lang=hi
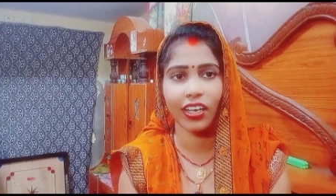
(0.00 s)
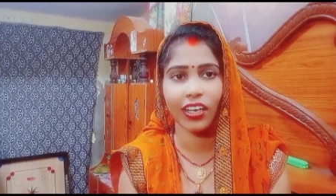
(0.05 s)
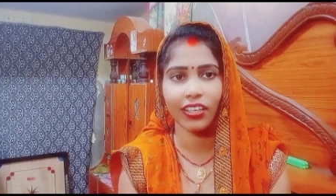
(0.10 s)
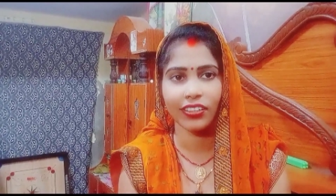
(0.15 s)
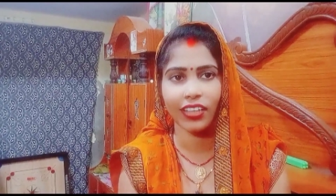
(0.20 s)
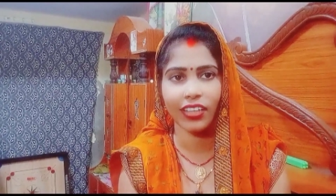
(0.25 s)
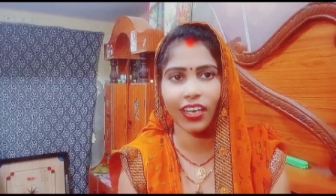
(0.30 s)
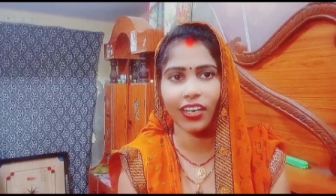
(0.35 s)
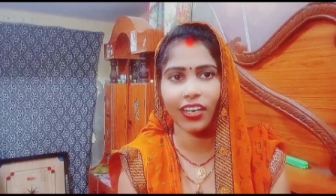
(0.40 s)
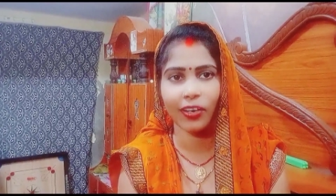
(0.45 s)

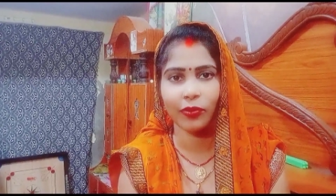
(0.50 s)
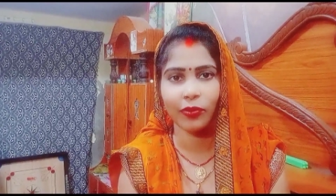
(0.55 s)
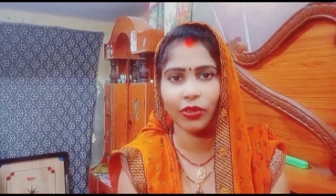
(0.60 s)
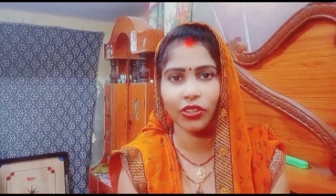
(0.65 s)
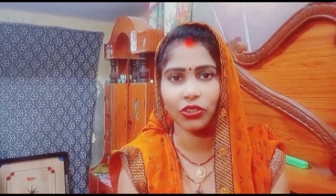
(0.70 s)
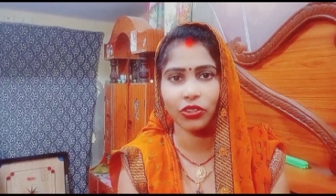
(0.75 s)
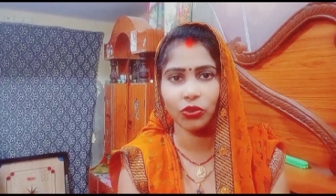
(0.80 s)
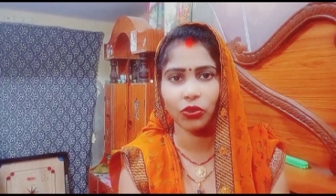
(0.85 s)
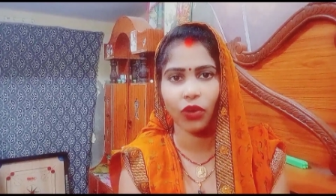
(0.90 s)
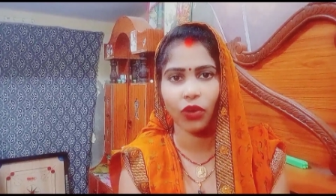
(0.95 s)
लगातार अभी
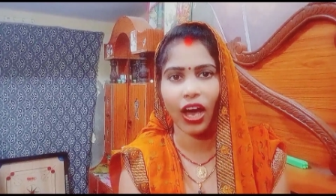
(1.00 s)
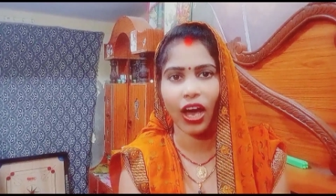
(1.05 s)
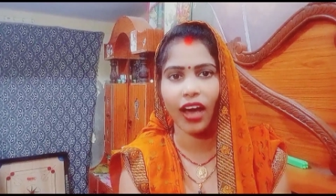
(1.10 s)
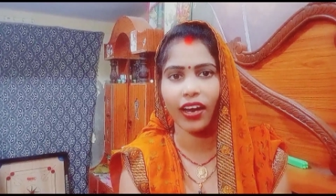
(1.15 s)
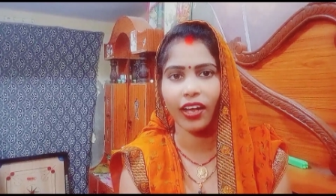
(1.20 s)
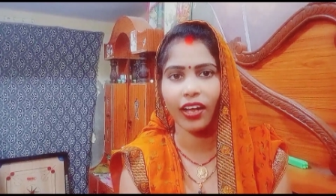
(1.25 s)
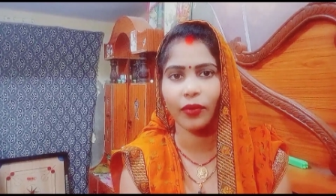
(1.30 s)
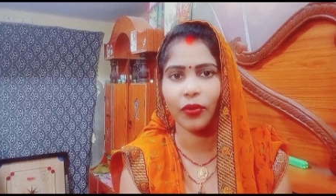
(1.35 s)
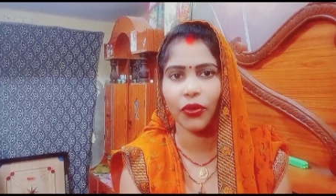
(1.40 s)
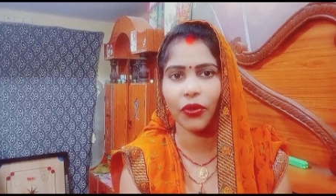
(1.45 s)
जो आ
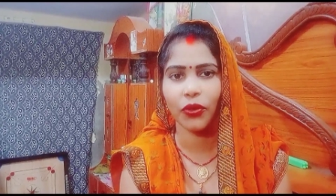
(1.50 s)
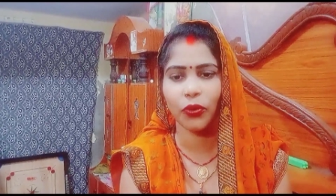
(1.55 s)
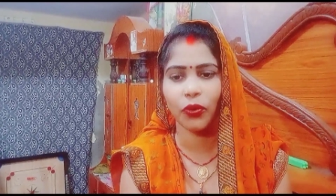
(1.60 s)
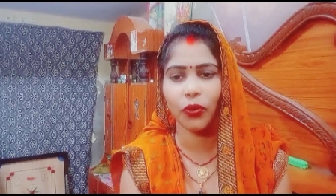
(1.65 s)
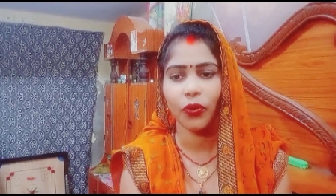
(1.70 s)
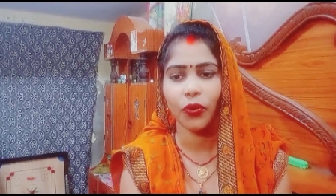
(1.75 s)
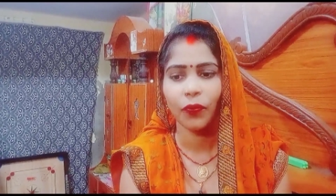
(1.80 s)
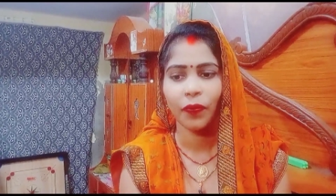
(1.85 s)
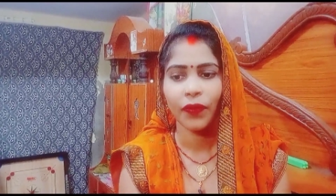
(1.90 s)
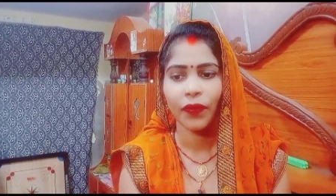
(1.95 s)
रहा है वीडियो